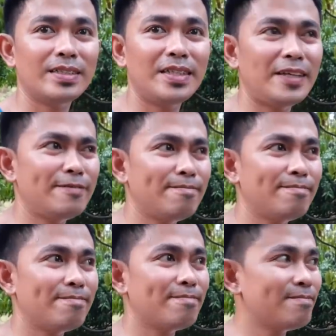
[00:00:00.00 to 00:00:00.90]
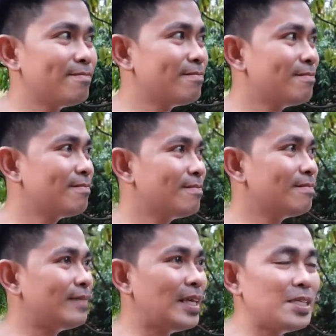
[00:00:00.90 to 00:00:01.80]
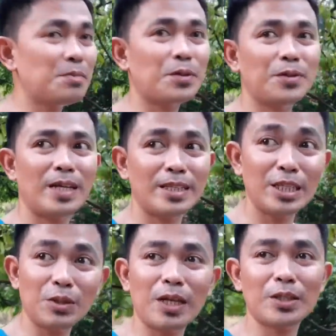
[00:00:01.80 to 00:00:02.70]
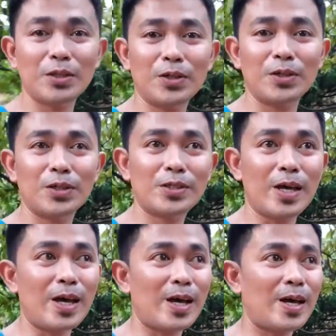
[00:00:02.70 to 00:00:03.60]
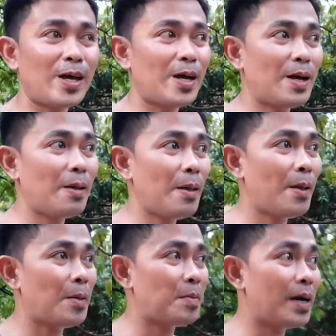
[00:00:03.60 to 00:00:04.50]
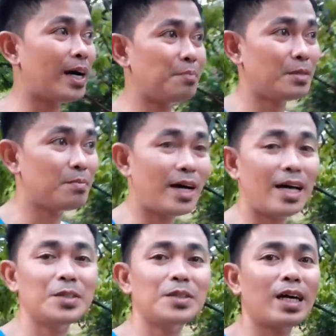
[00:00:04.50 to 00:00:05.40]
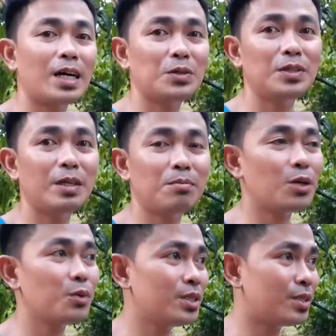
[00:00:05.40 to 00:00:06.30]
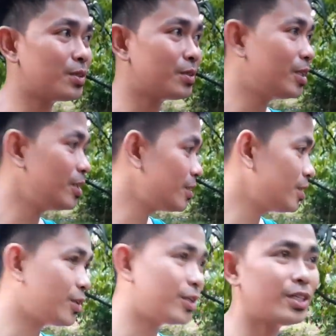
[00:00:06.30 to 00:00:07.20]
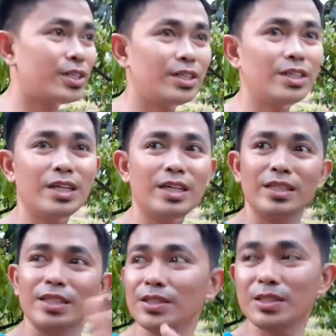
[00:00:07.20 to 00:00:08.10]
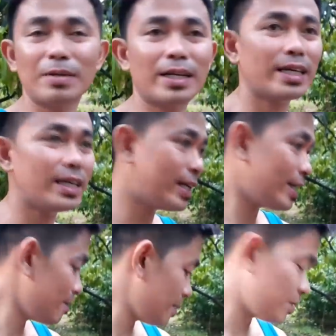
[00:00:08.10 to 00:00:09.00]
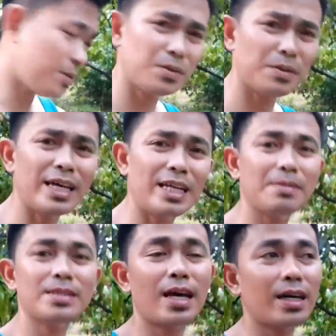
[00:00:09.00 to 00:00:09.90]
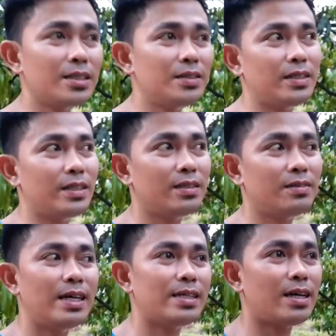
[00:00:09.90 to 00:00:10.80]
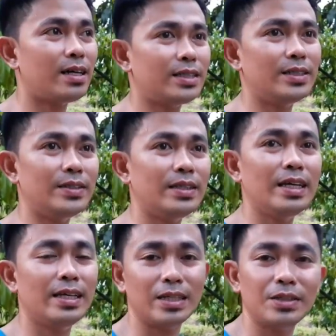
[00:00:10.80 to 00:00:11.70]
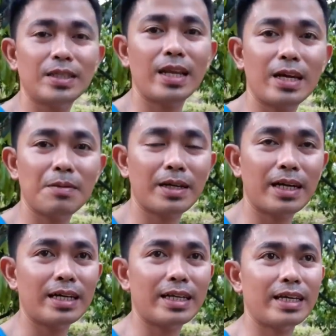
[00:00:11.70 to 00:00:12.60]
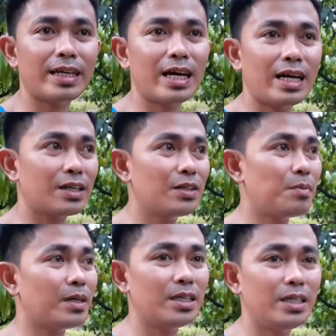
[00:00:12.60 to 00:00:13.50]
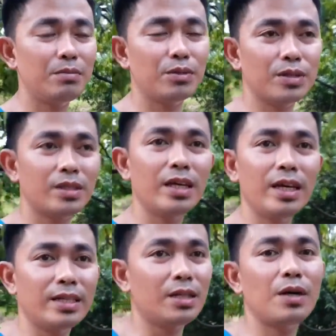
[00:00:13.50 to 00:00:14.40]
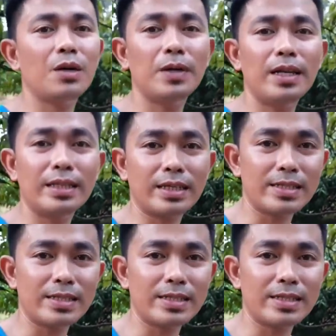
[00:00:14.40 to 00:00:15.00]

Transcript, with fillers: Then naisip ko andito lang to sa mga kapitbahay yung nakahuli ng pang winter ko na yon or dito sa barangay nga namin. So wala naman sa akin yun eh. Wala sa akin yun. Ganun talaga yung pagkakarera, ganun yung pag-iibon, nawawalan,